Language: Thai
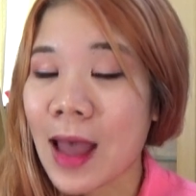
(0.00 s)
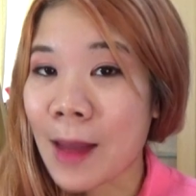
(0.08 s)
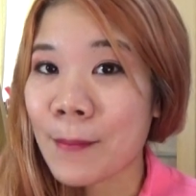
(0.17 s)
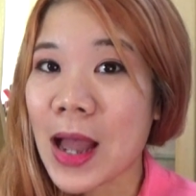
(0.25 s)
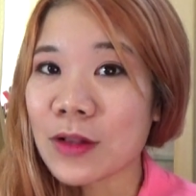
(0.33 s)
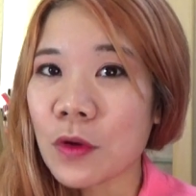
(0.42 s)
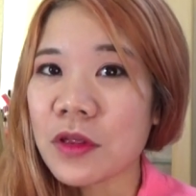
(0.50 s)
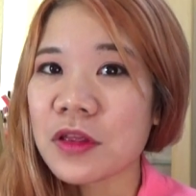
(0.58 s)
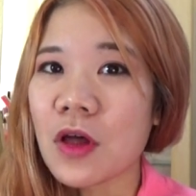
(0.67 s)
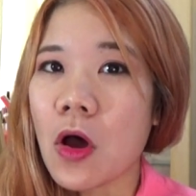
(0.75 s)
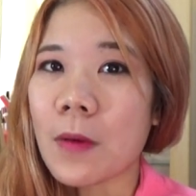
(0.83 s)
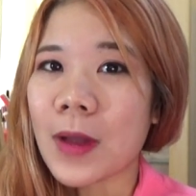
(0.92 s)
การมาทด
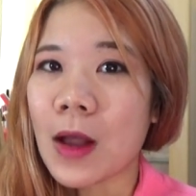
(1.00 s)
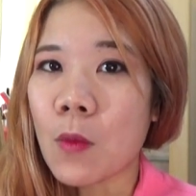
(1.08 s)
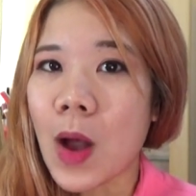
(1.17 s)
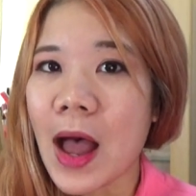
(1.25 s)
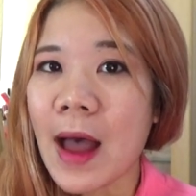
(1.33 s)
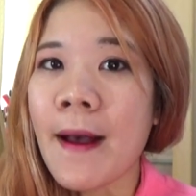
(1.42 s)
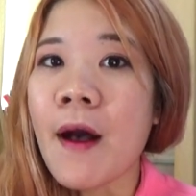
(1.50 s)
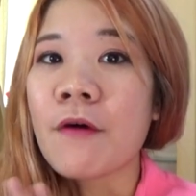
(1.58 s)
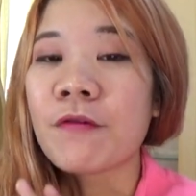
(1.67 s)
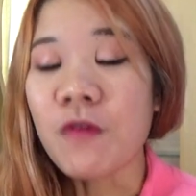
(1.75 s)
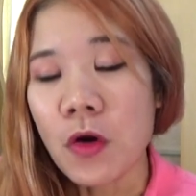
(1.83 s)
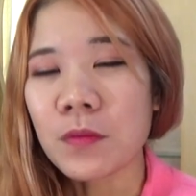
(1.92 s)
สอบค่ะว่า
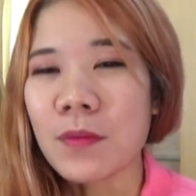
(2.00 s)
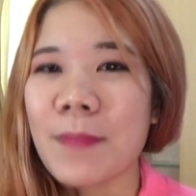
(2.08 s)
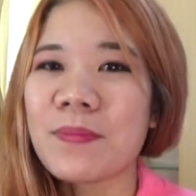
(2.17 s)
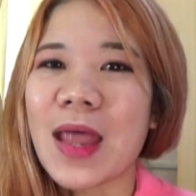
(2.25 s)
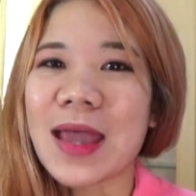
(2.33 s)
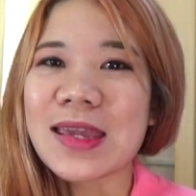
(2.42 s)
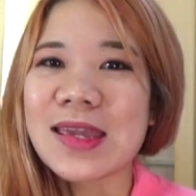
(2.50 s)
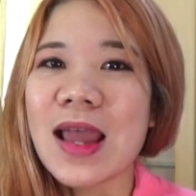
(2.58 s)
ฝนแบบไหน